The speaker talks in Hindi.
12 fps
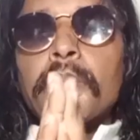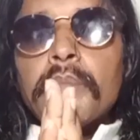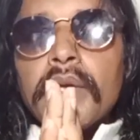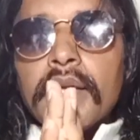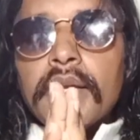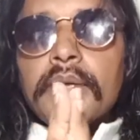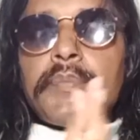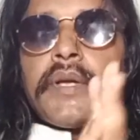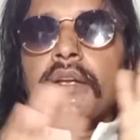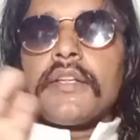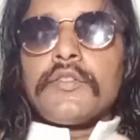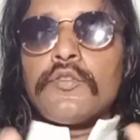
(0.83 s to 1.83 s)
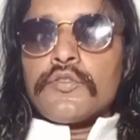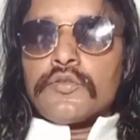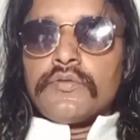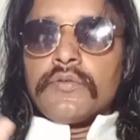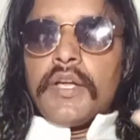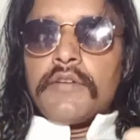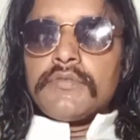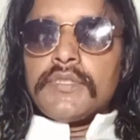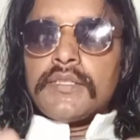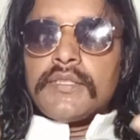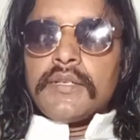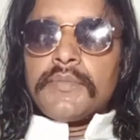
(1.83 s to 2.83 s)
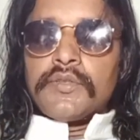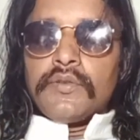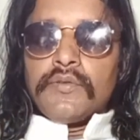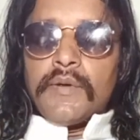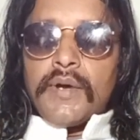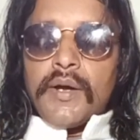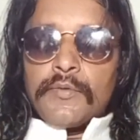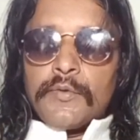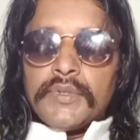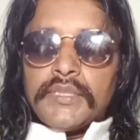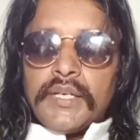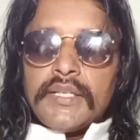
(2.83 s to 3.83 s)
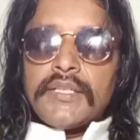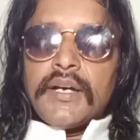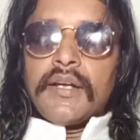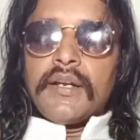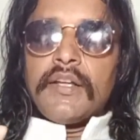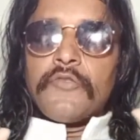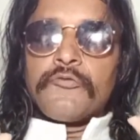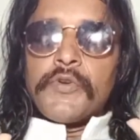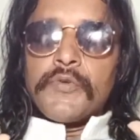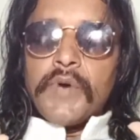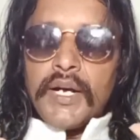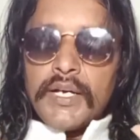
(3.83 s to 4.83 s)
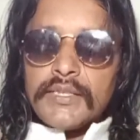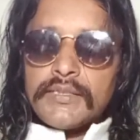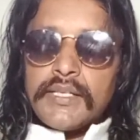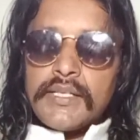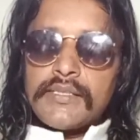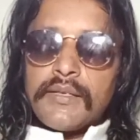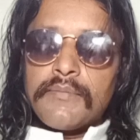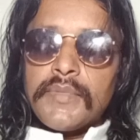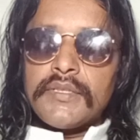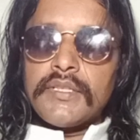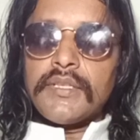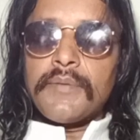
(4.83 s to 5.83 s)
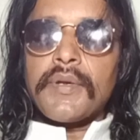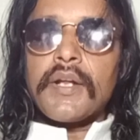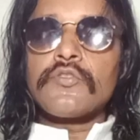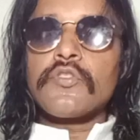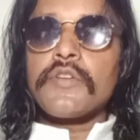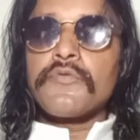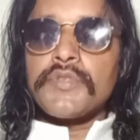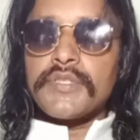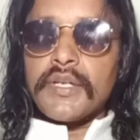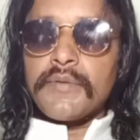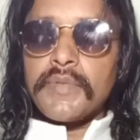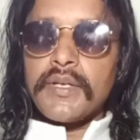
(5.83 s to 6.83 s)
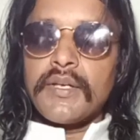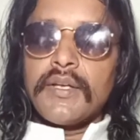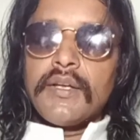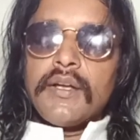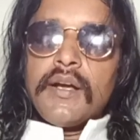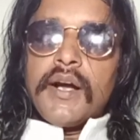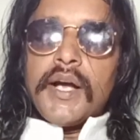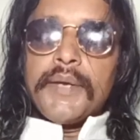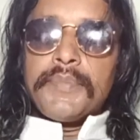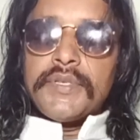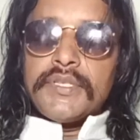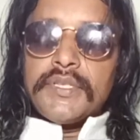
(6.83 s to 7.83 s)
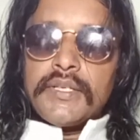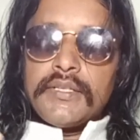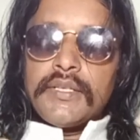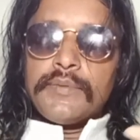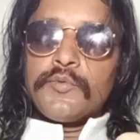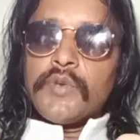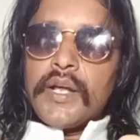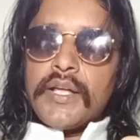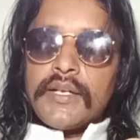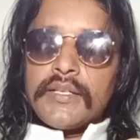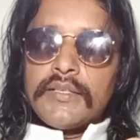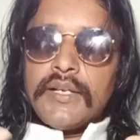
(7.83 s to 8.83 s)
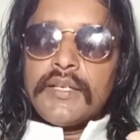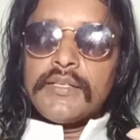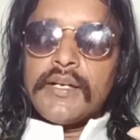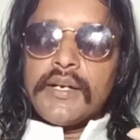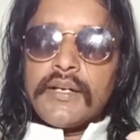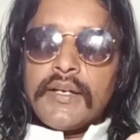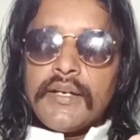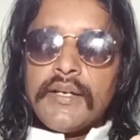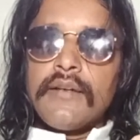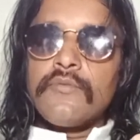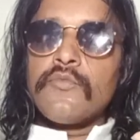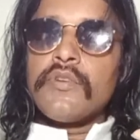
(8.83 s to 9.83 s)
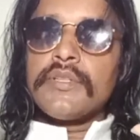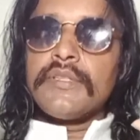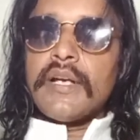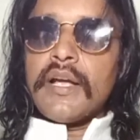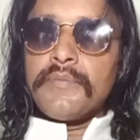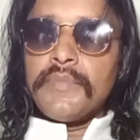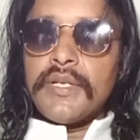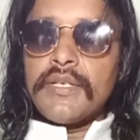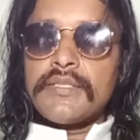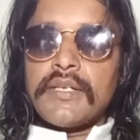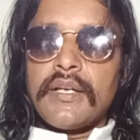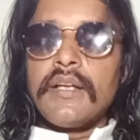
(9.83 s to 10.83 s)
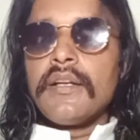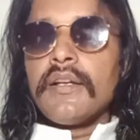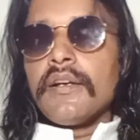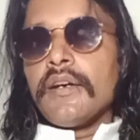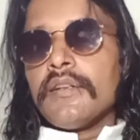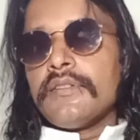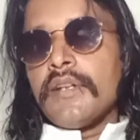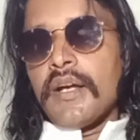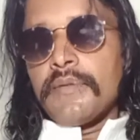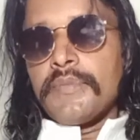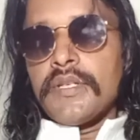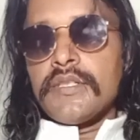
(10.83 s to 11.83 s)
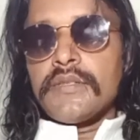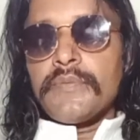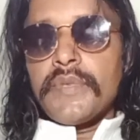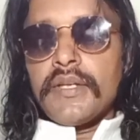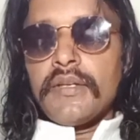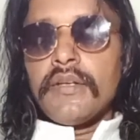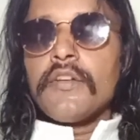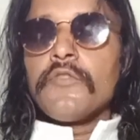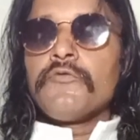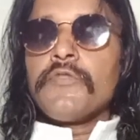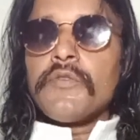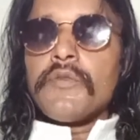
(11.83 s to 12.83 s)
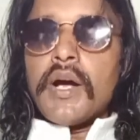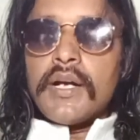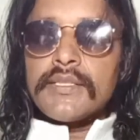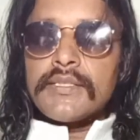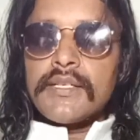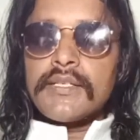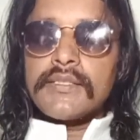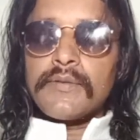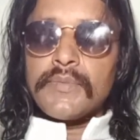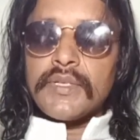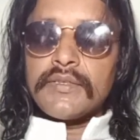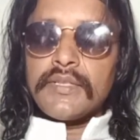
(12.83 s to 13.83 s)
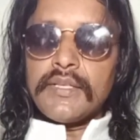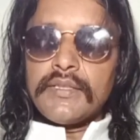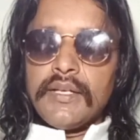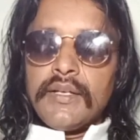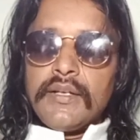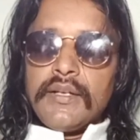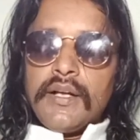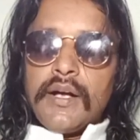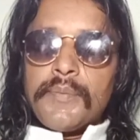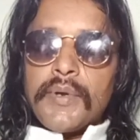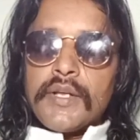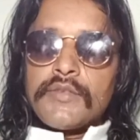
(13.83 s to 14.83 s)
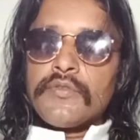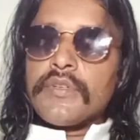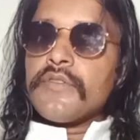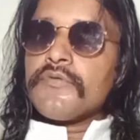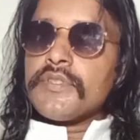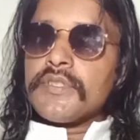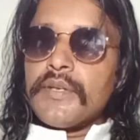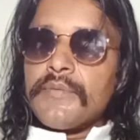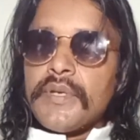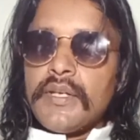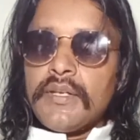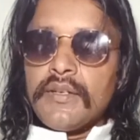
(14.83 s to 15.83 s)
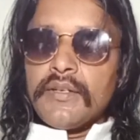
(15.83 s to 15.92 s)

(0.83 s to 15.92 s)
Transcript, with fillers: मेरे प्यारे दोस्तों एवं सज्जन मित्रों हम आपको बताने जा रहे हैं विवाह से संबंधित अपराधों के विषय में आईपीसी के तहत पूरा एक अध्याय दिया गया है वो अध्याय बीस है अध्याय बीस में विवाह से संबंधित अपराधों के विषय में